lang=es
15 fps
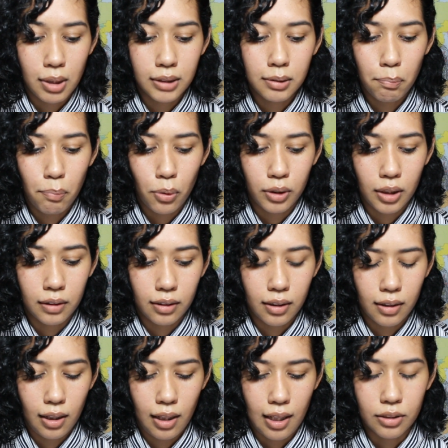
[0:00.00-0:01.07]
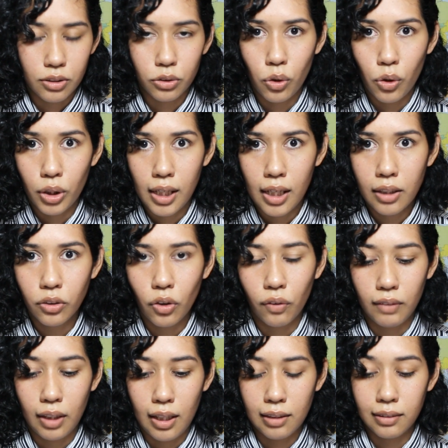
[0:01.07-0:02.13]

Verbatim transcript: más importante de la historia en donde